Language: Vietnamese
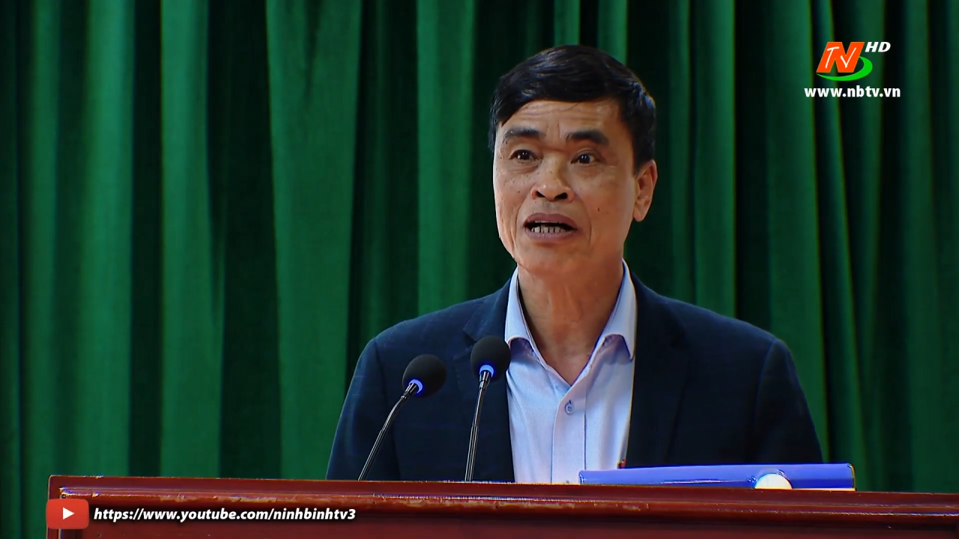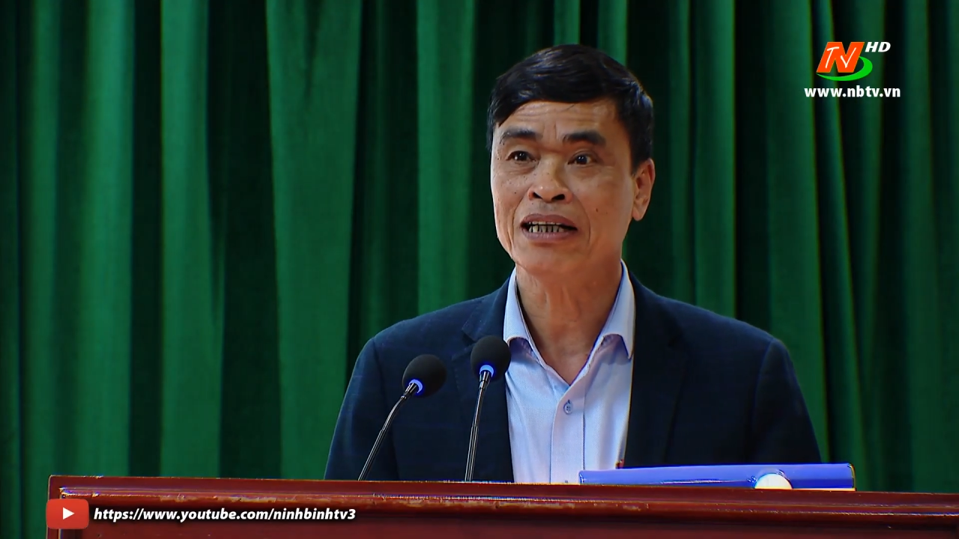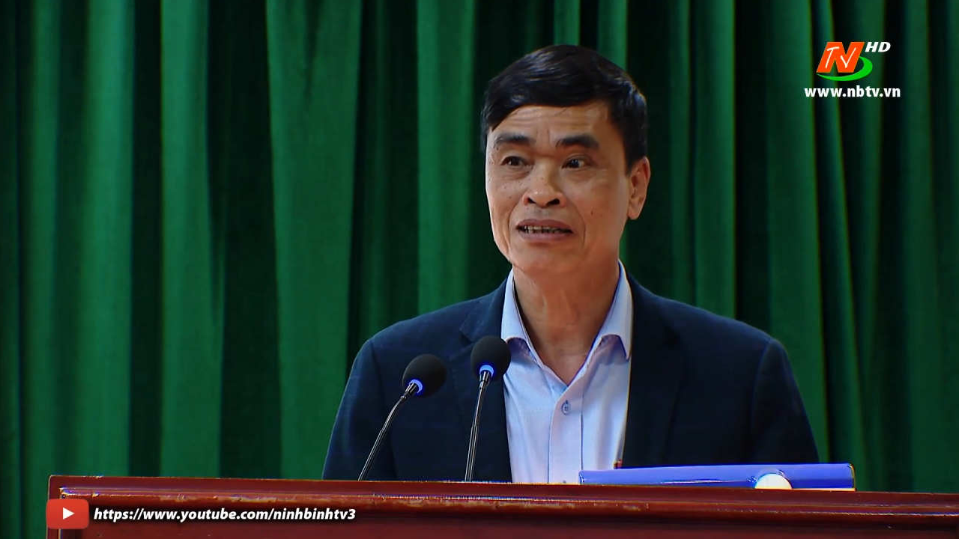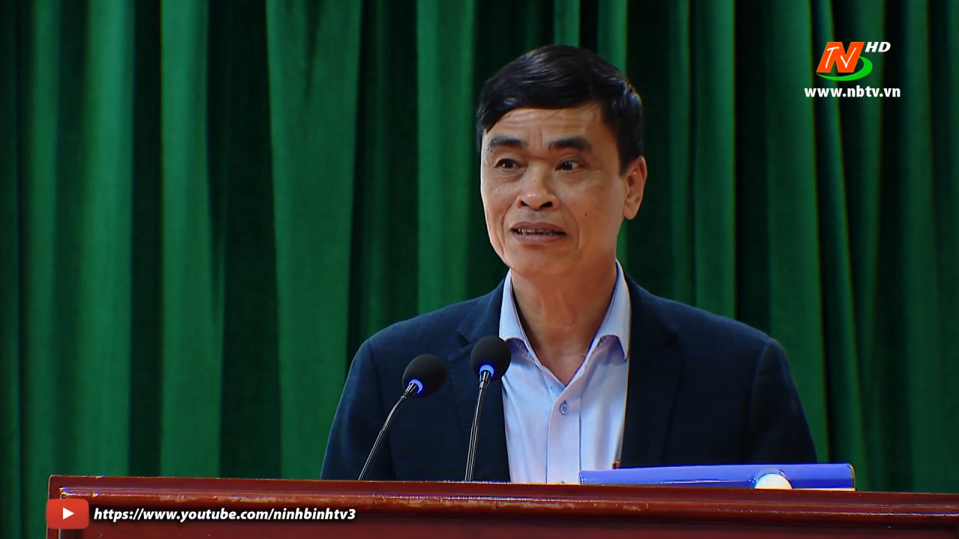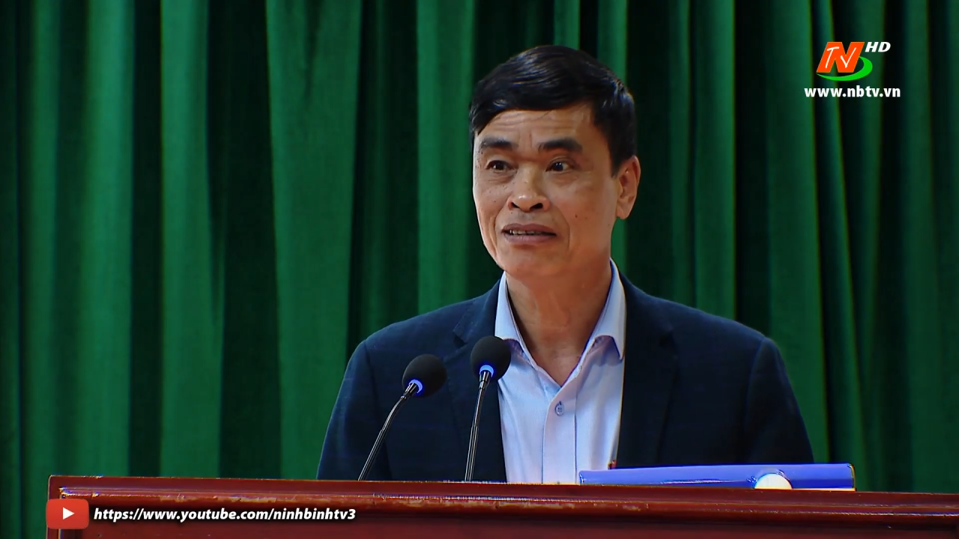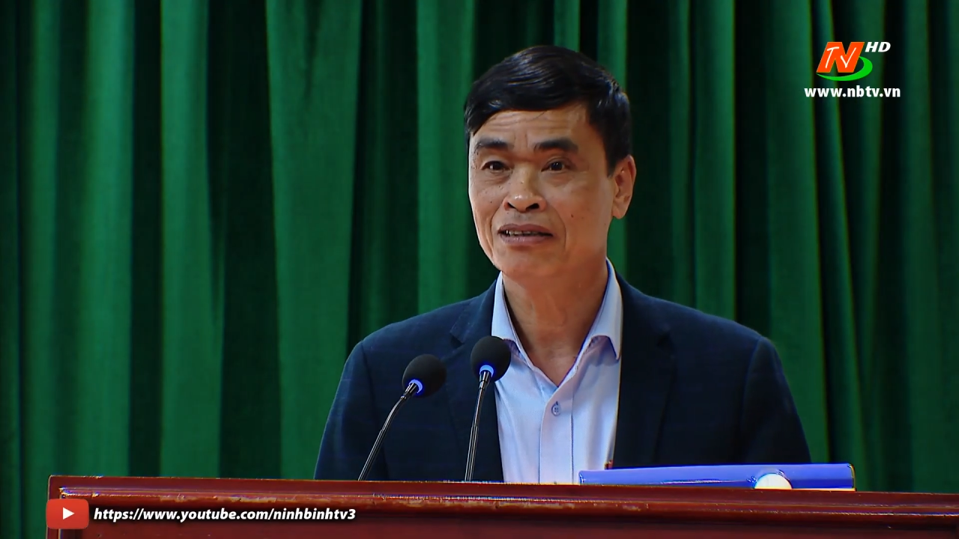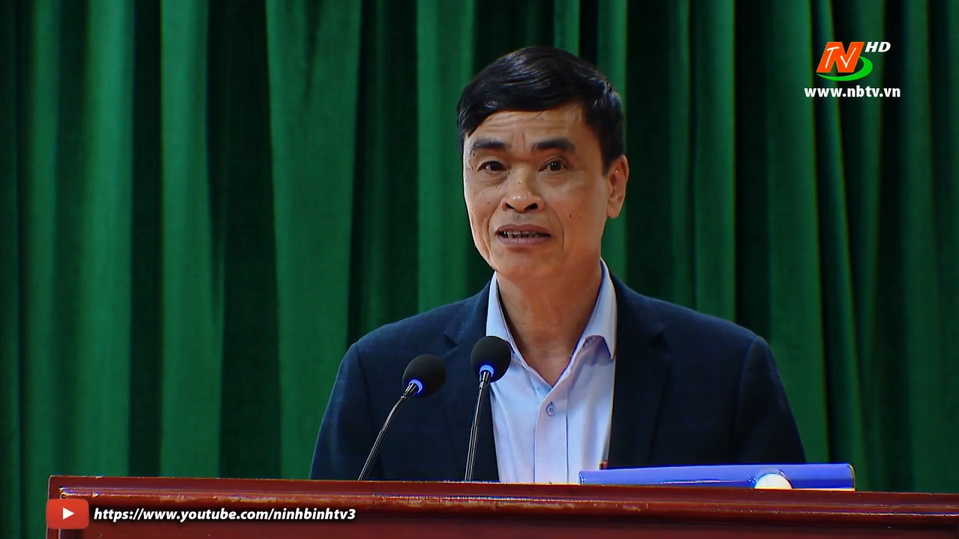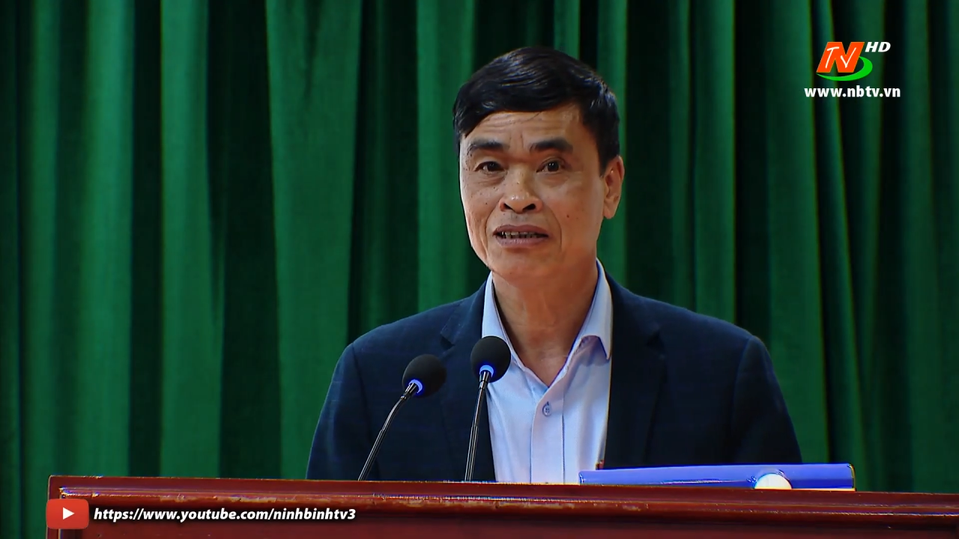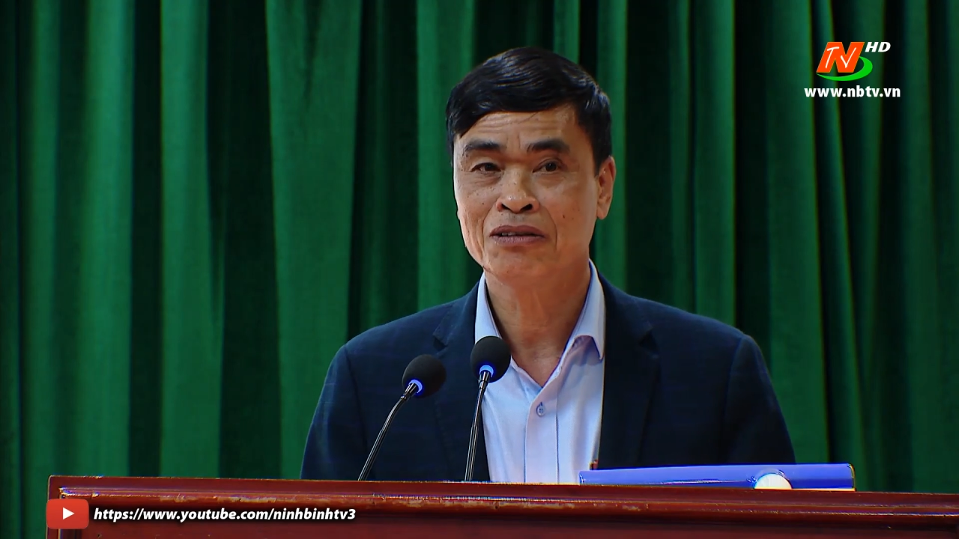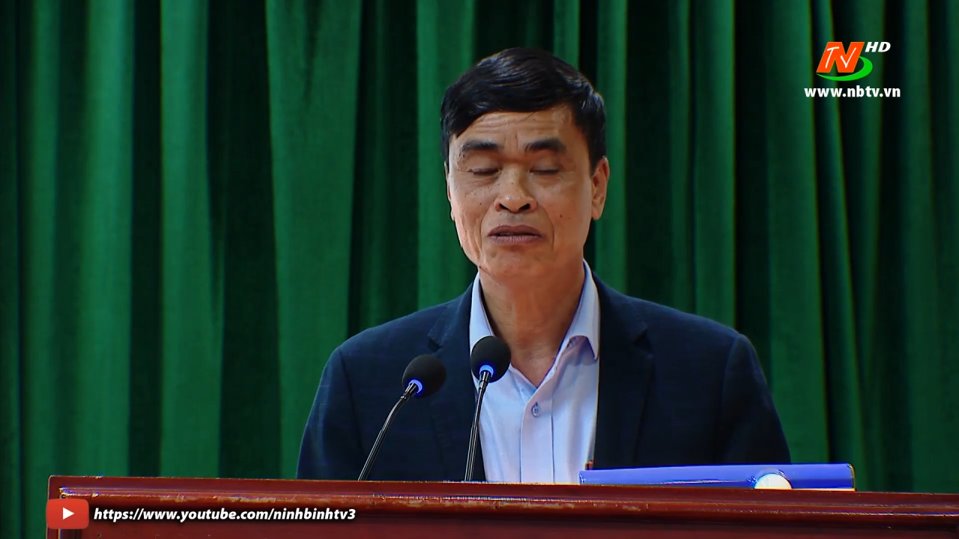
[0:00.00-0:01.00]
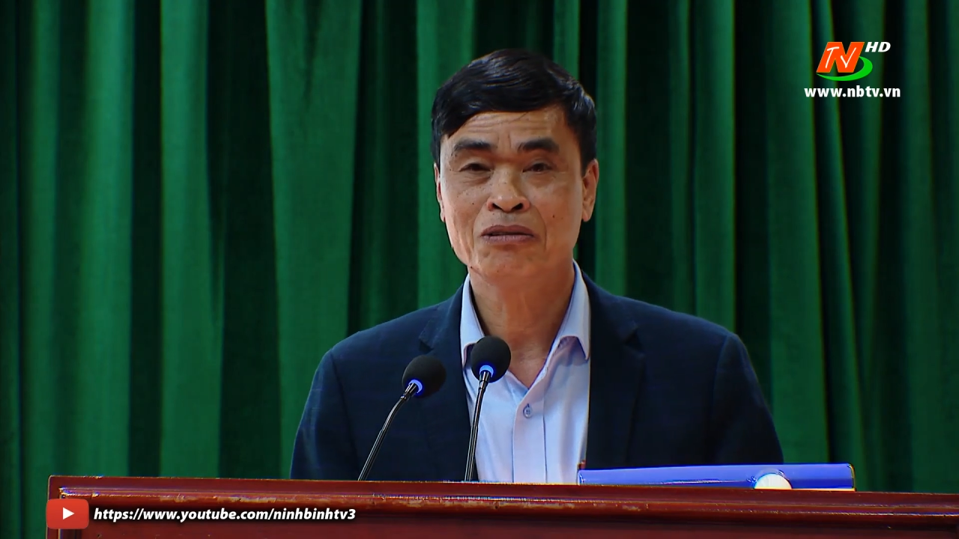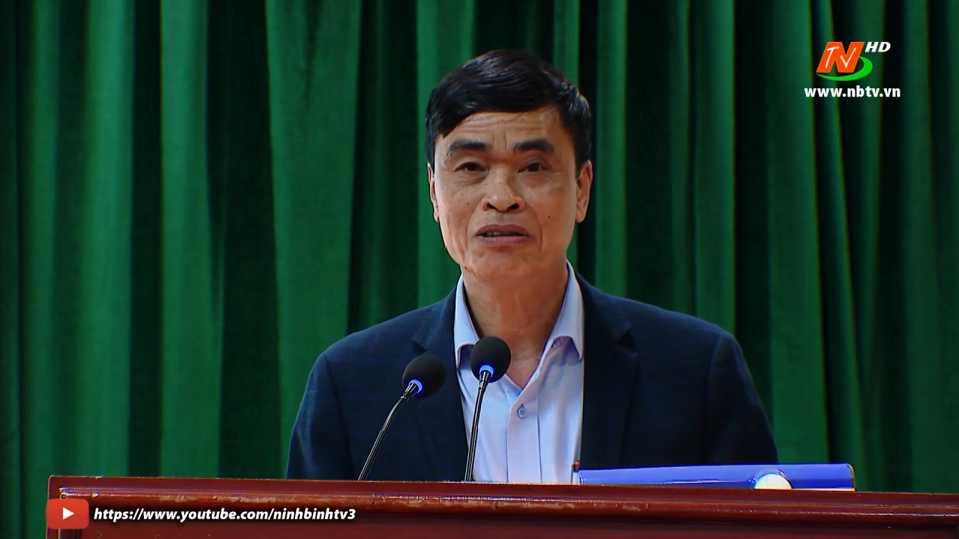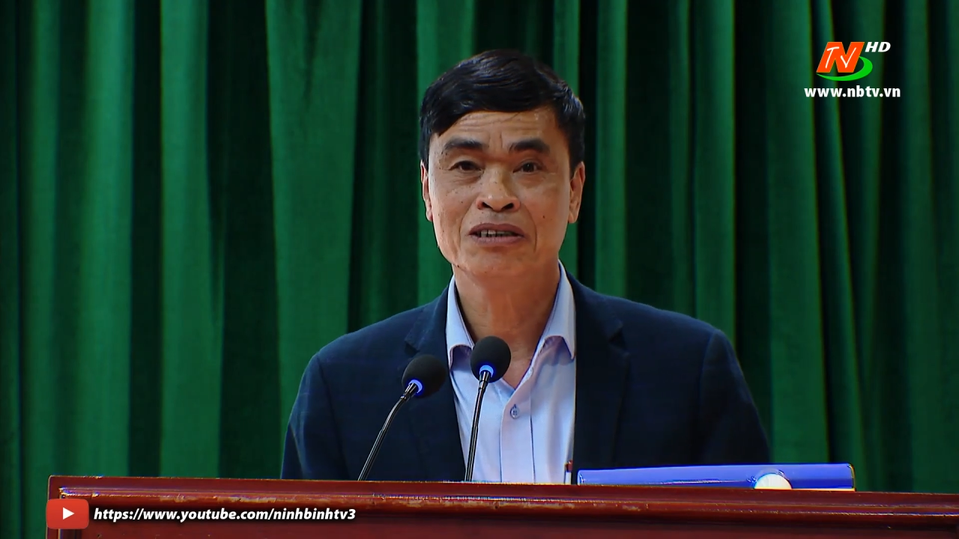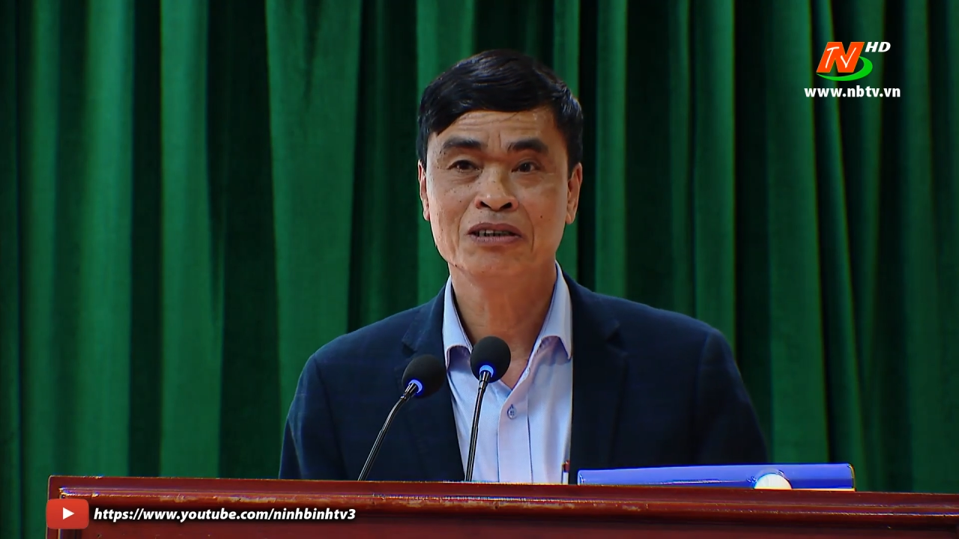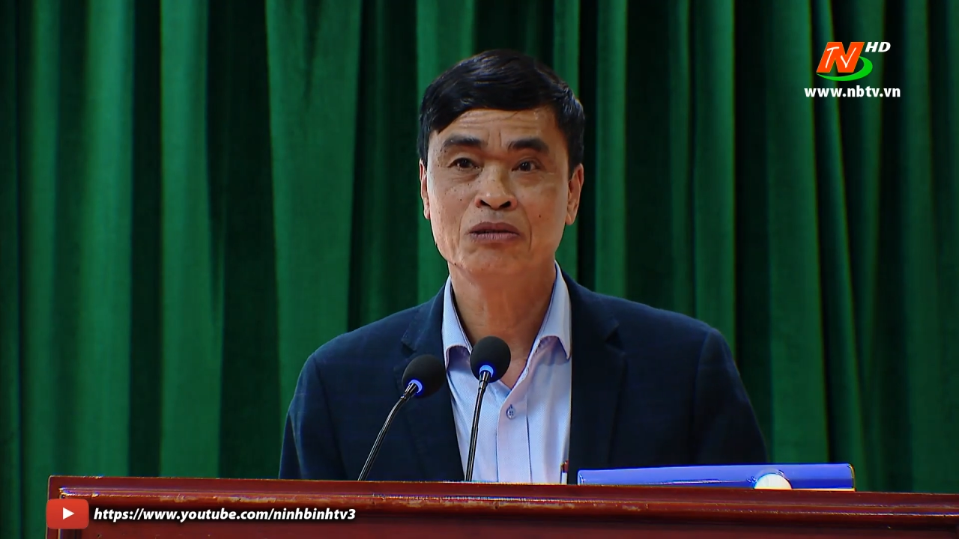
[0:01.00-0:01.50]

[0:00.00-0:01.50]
sắc và thực hiện nghiêm túc tư